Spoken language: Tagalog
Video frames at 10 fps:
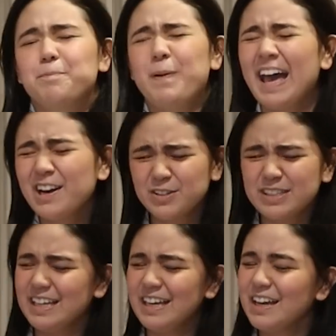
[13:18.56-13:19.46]
pero
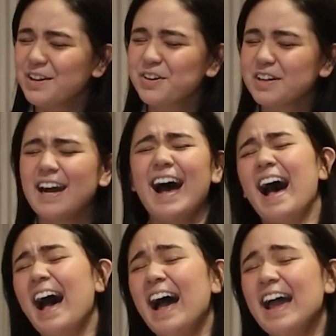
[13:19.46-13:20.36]
di ko
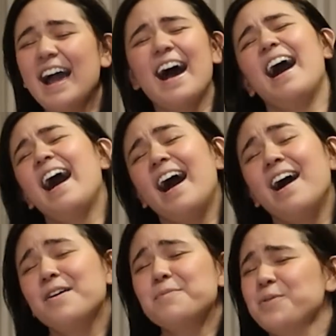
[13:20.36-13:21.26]

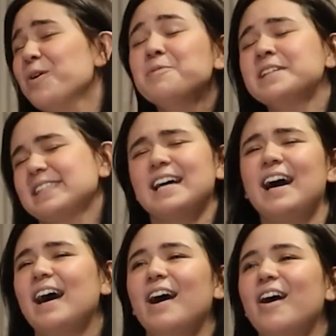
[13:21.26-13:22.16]
kayang
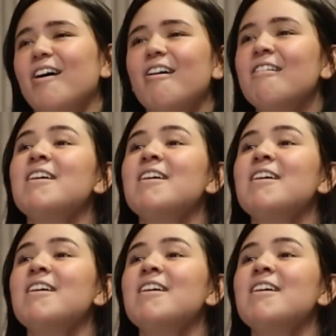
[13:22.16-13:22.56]
bumitaw.